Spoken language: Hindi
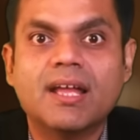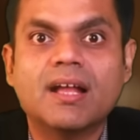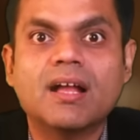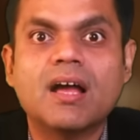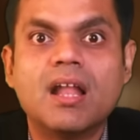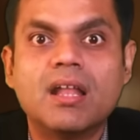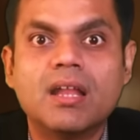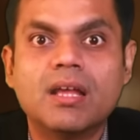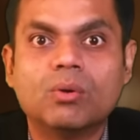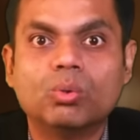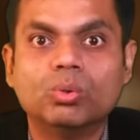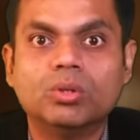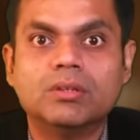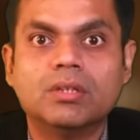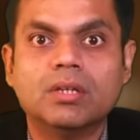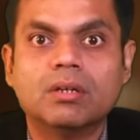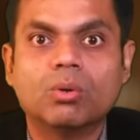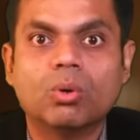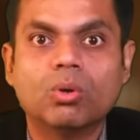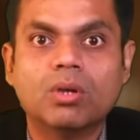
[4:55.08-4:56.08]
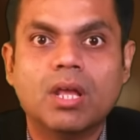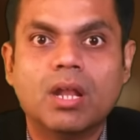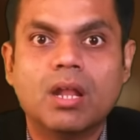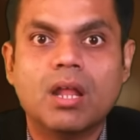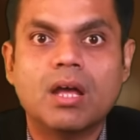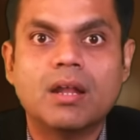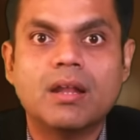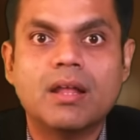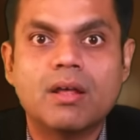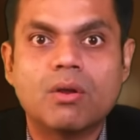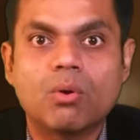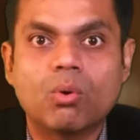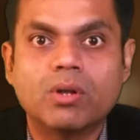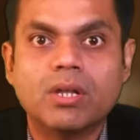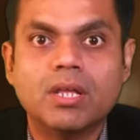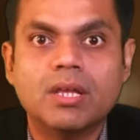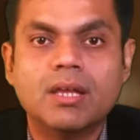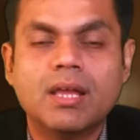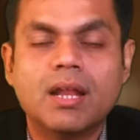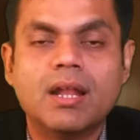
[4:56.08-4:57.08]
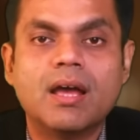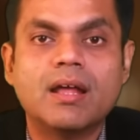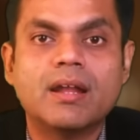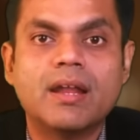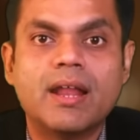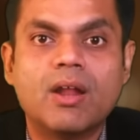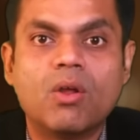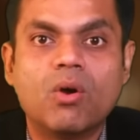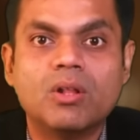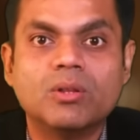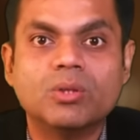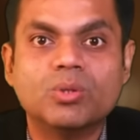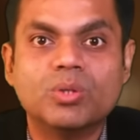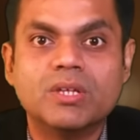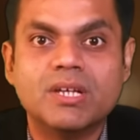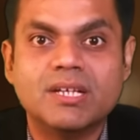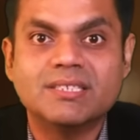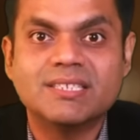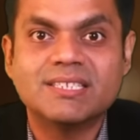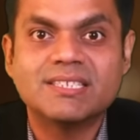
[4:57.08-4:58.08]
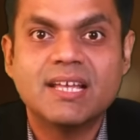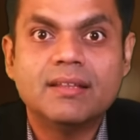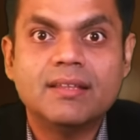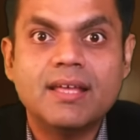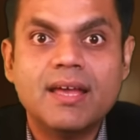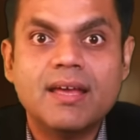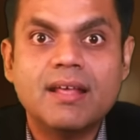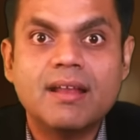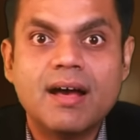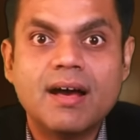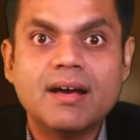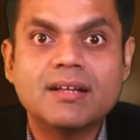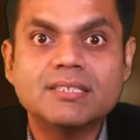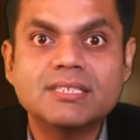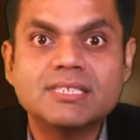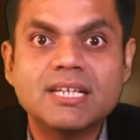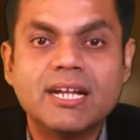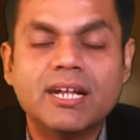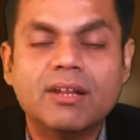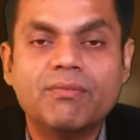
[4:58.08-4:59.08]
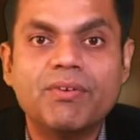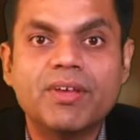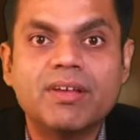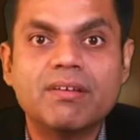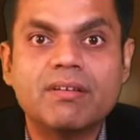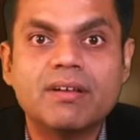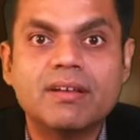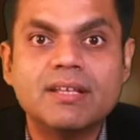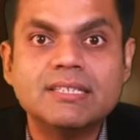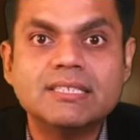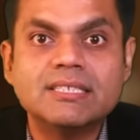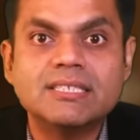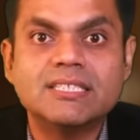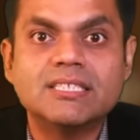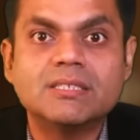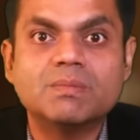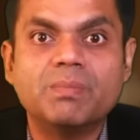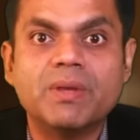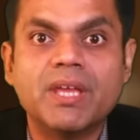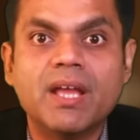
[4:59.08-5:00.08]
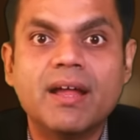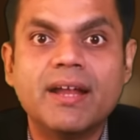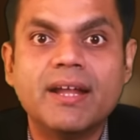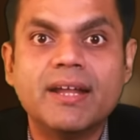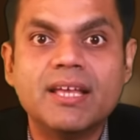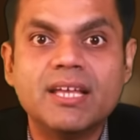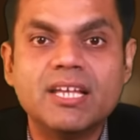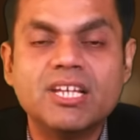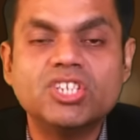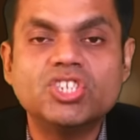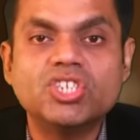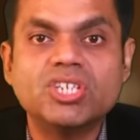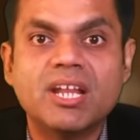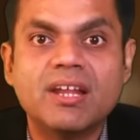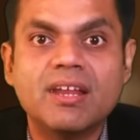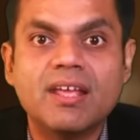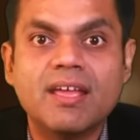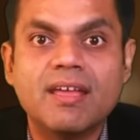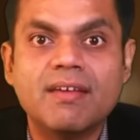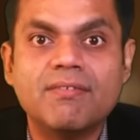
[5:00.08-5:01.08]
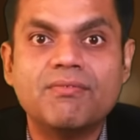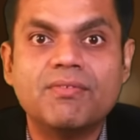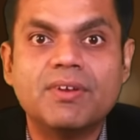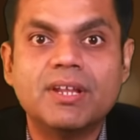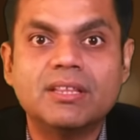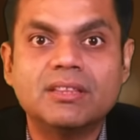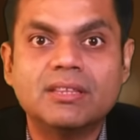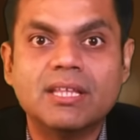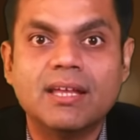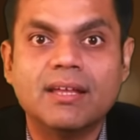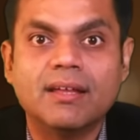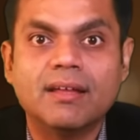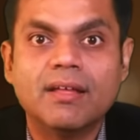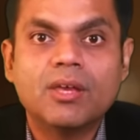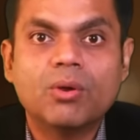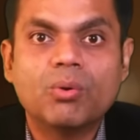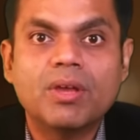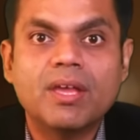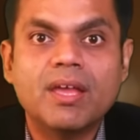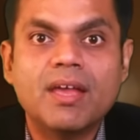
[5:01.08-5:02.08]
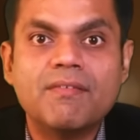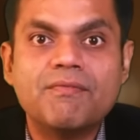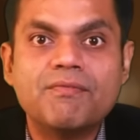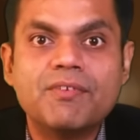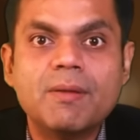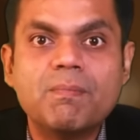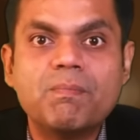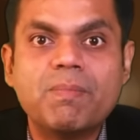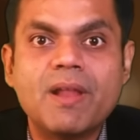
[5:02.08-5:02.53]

है काले कुत्ते को खिलाना रोटी खिलाना एंड ऑल दिस देयर आर साइंटिफिक रीजन बिहाइंड ईच एंड एवरीथिंग क्योंकि एवरी